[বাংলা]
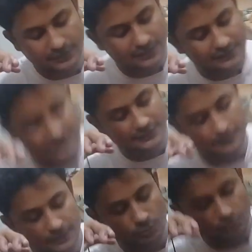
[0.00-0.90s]
আপনারা এখান থেকে
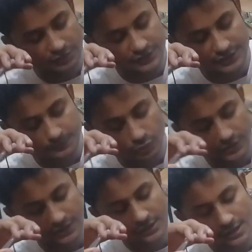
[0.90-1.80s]
আবার কন্টিনিউটি
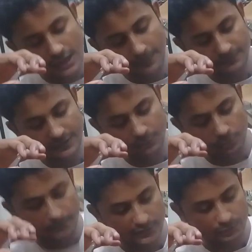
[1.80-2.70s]
মোডে আপনারা
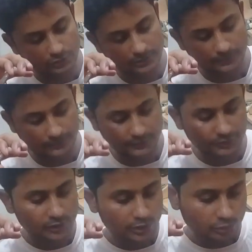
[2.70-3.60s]
এগুলো বের করতে পারবেন
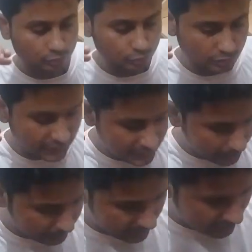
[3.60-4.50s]
তো টোটালি
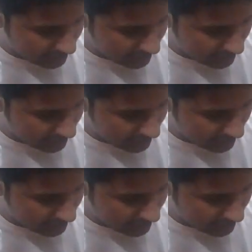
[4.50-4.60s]
আমরা